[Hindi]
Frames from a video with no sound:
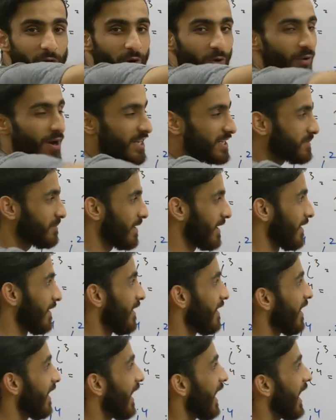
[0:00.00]
क्लॉकवाइज में
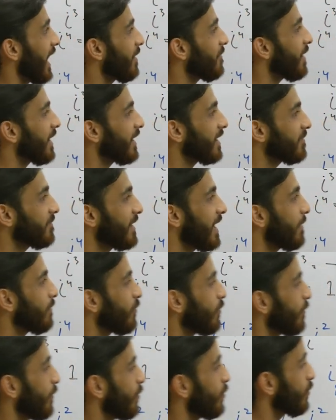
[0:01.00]
अब अगर मैं
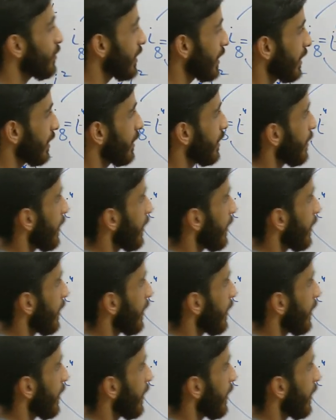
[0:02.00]
आपको बोलूँ कि